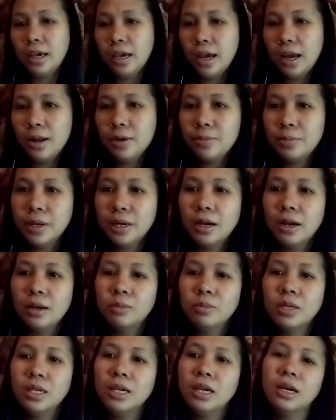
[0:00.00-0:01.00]
Hello mga
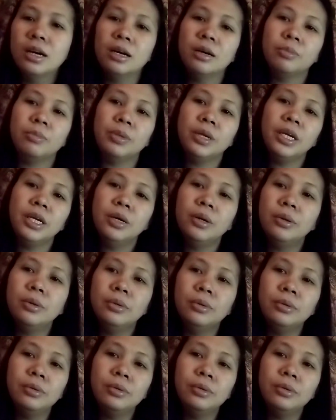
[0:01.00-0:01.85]
amiga, amigo.